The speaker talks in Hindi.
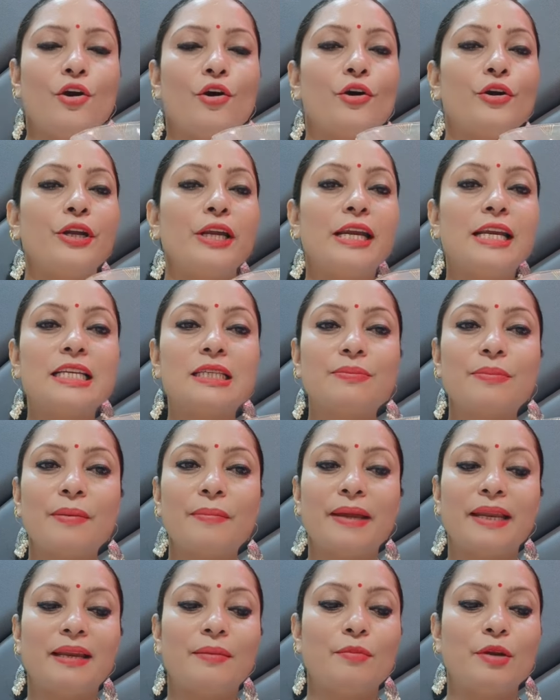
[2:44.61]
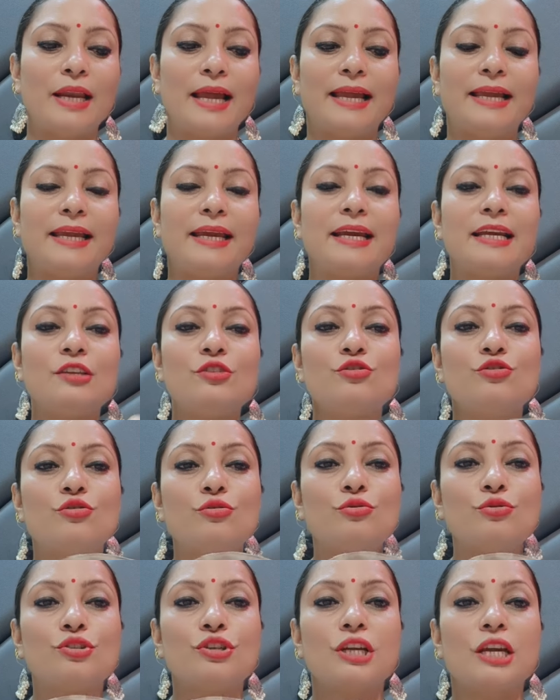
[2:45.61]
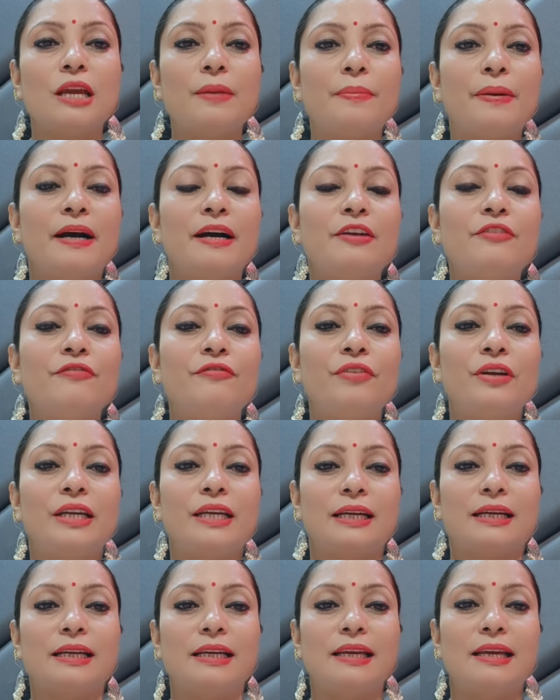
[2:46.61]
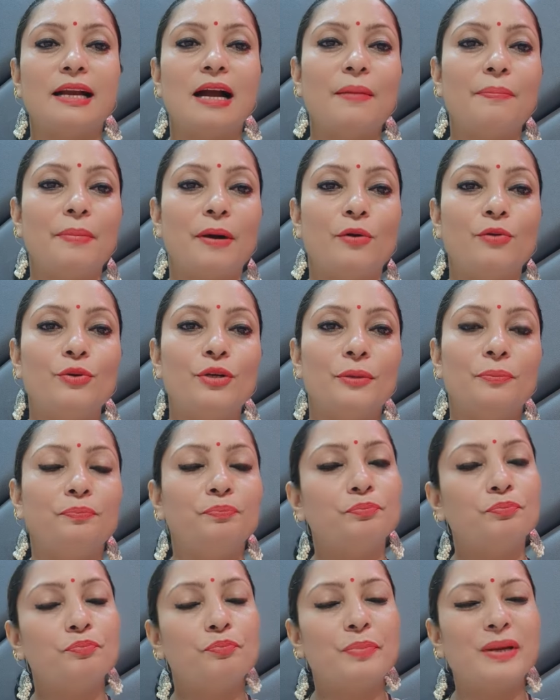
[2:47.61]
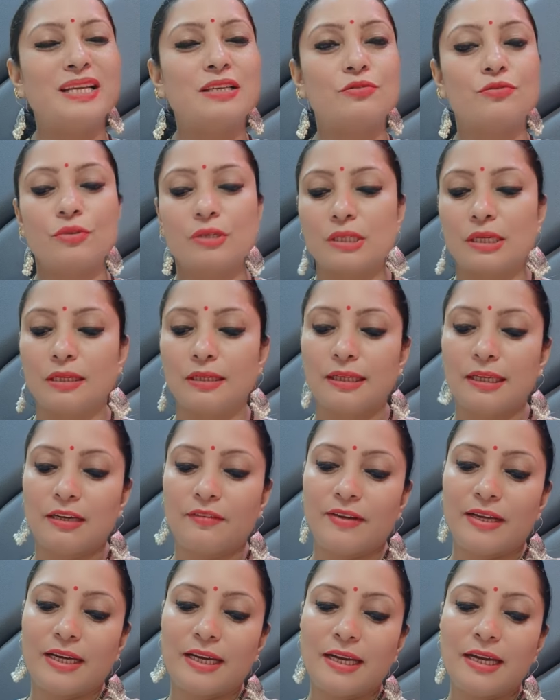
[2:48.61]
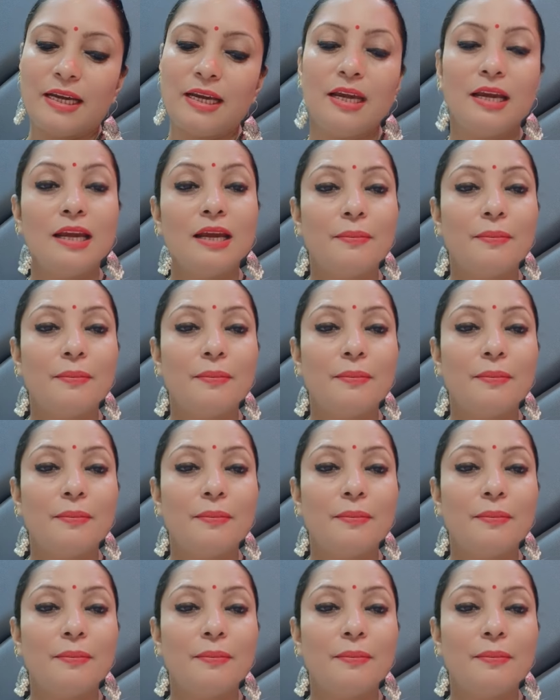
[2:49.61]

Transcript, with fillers: और इसमें मैंने मिलाई है चुटकी भर फिटकरी का पाउडर बेस्ट रिजल्ट देने वाला है